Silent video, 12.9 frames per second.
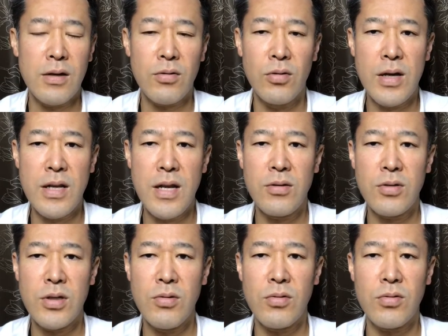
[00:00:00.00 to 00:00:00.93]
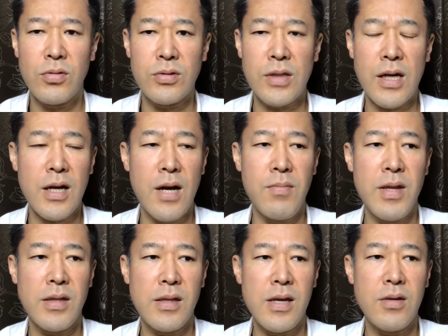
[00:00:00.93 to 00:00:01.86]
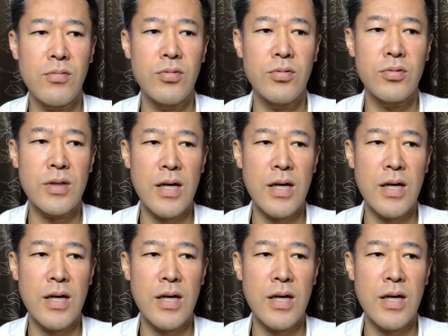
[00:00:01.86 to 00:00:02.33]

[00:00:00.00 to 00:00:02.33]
こうエネルギーをこう高めていく